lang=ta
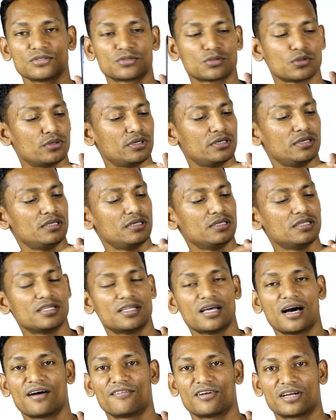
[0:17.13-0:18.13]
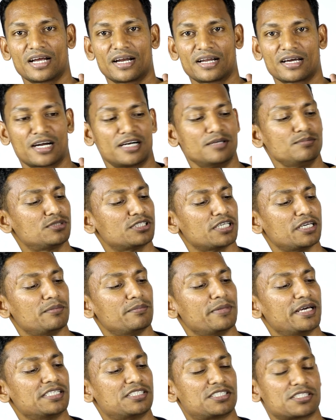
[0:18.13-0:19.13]
ஸோ இதுதான் அவர் எனக்கு அனுப்பிச்ச
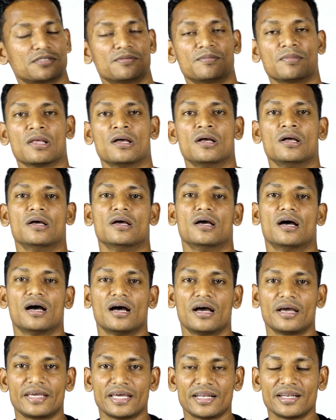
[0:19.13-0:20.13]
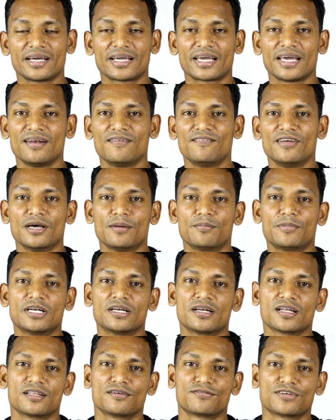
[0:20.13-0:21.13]
இமேஜ் என்ன கேள்வி
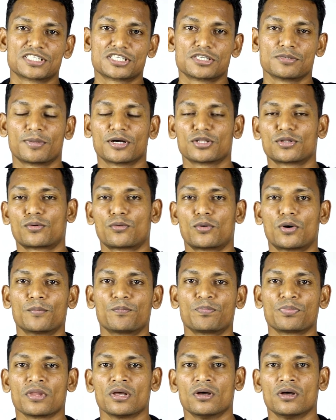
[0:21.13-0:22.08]
அப்படின்றத ஃபஸ்ட்டு பார்த்துருவோம்